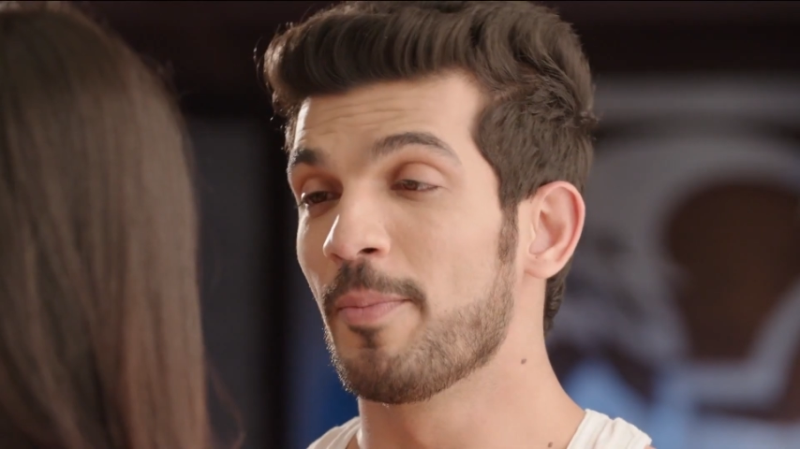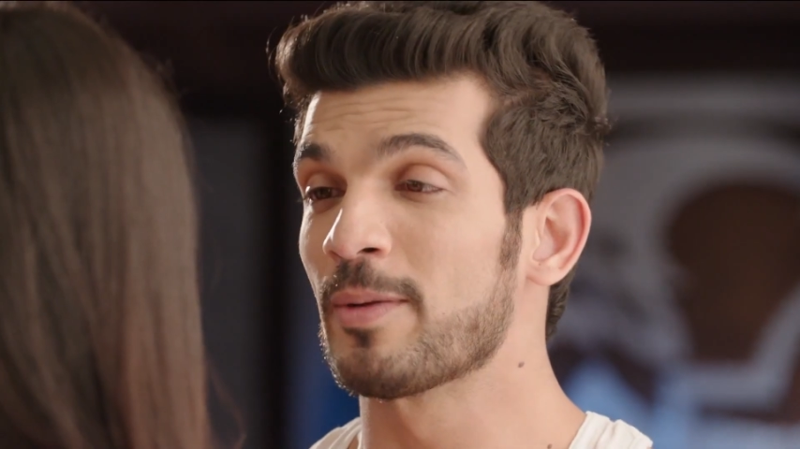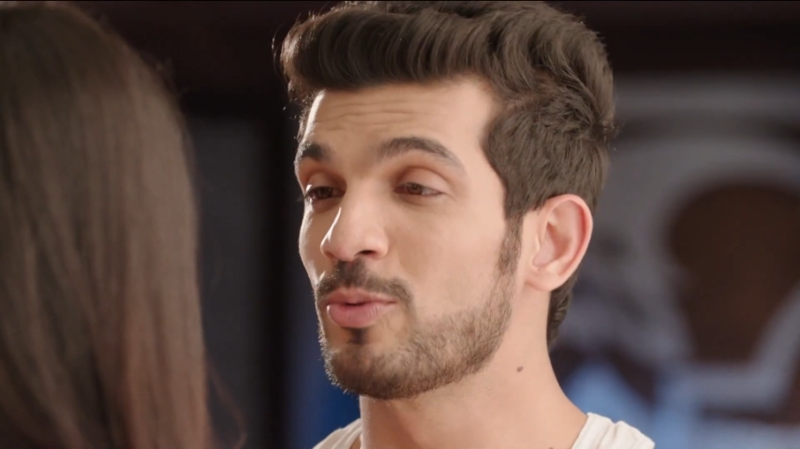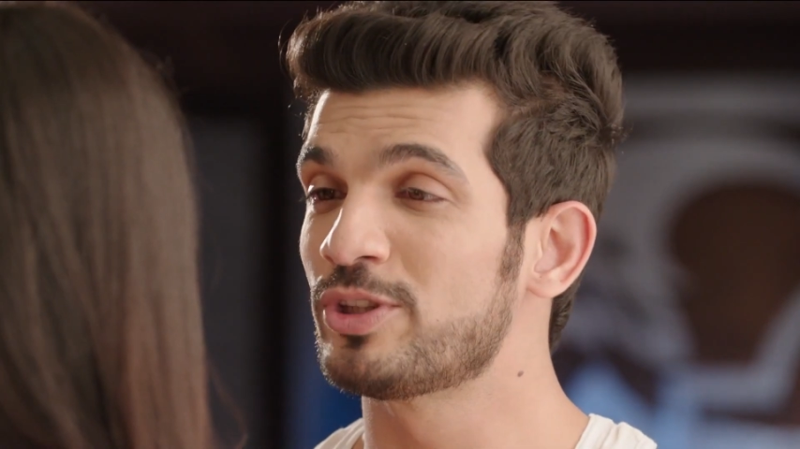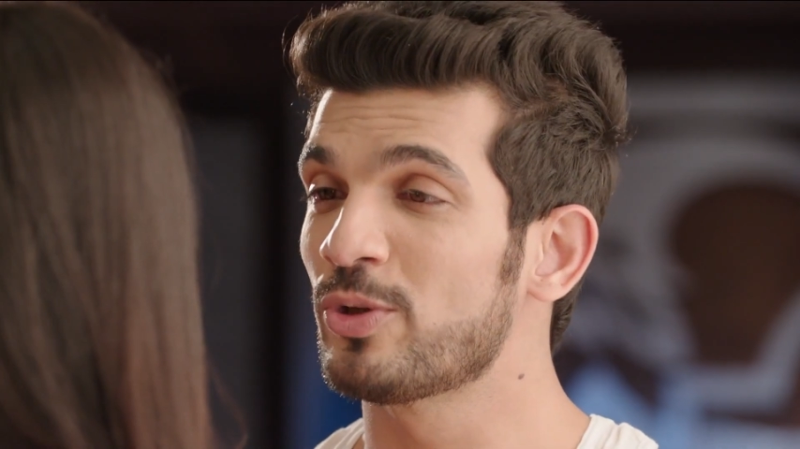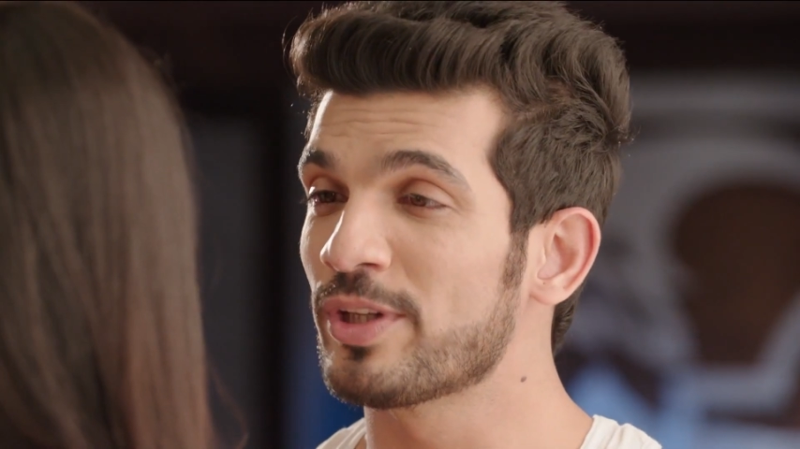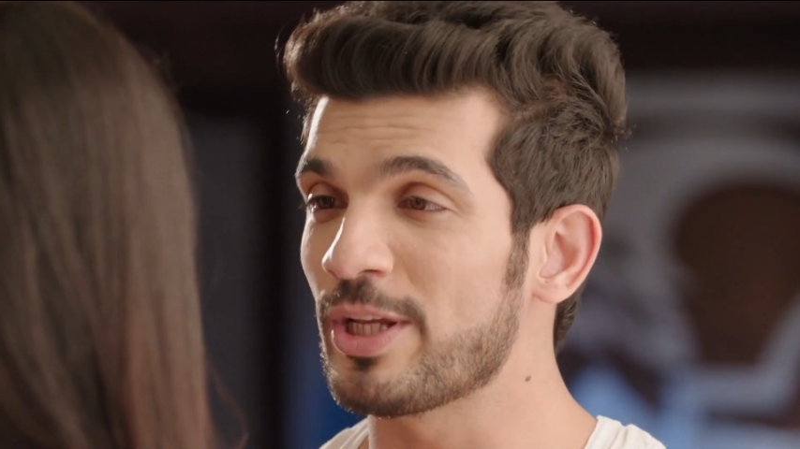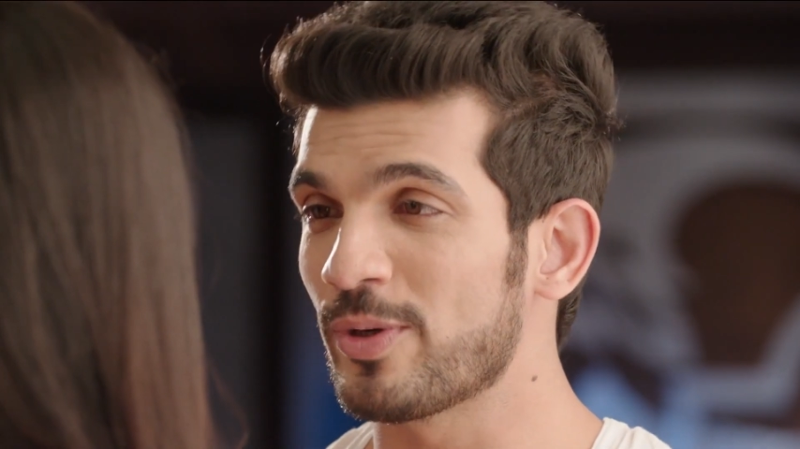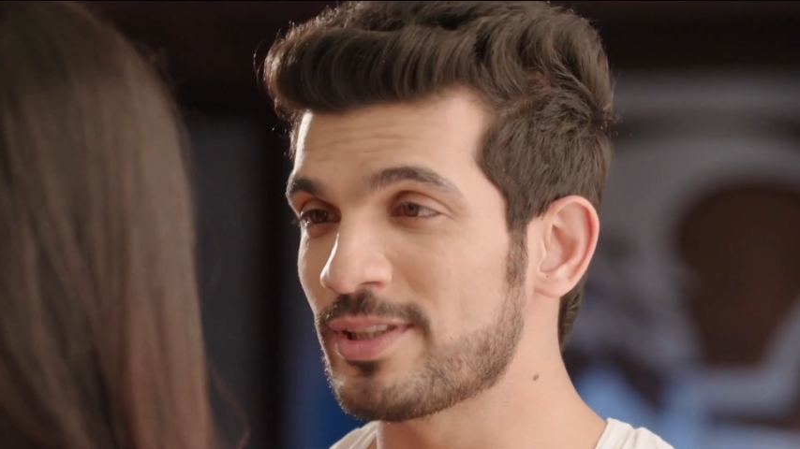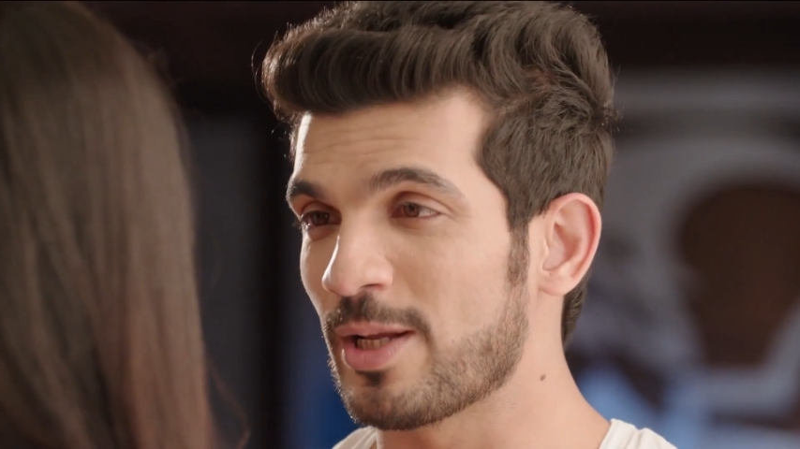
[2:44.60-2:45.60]
Benim buna
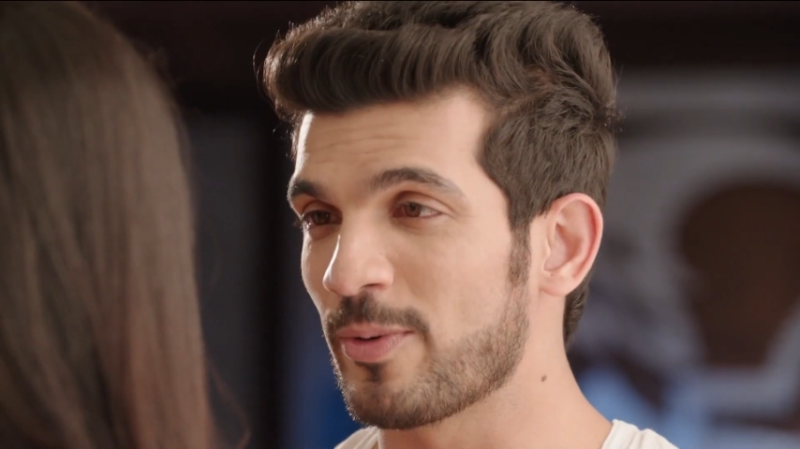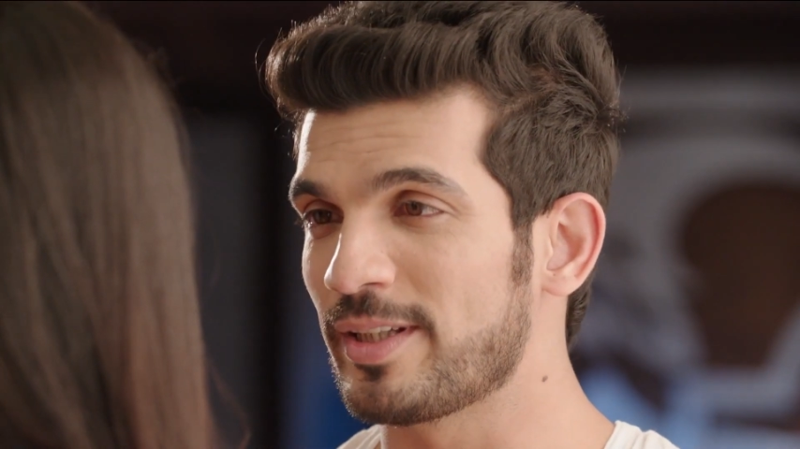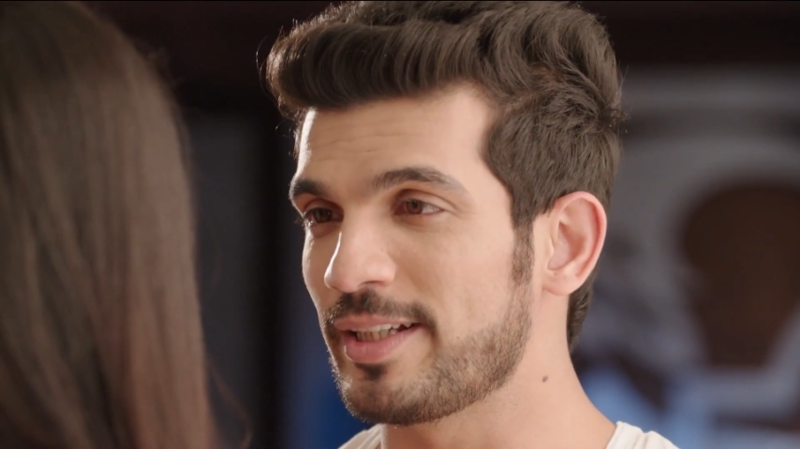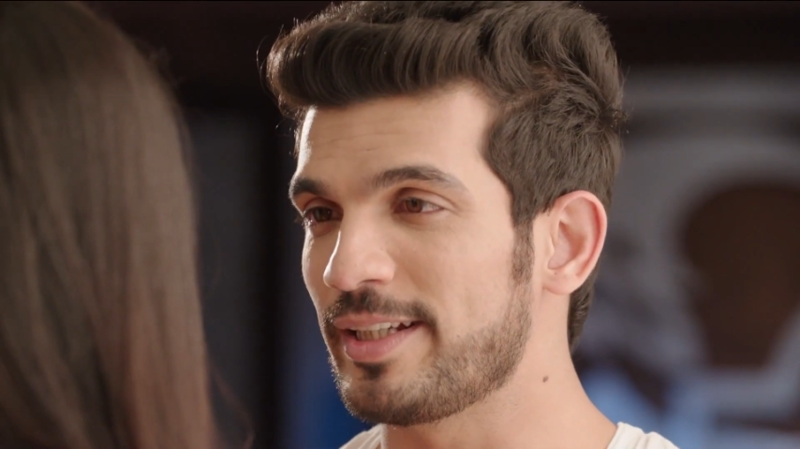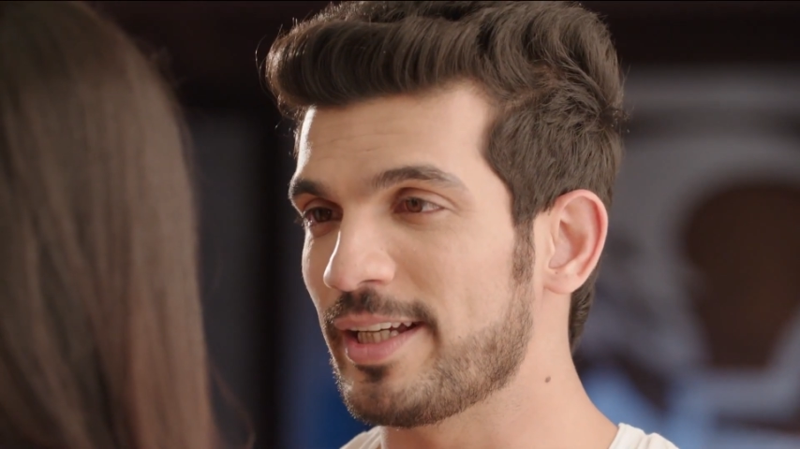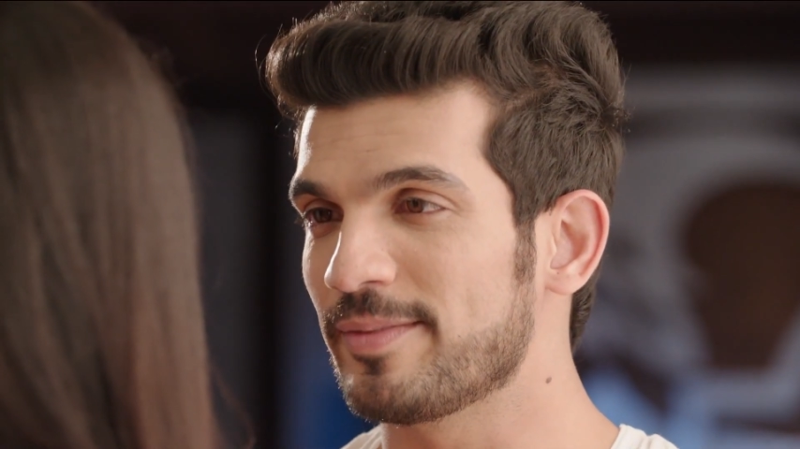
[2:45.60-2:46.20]
ihtiyacım yok.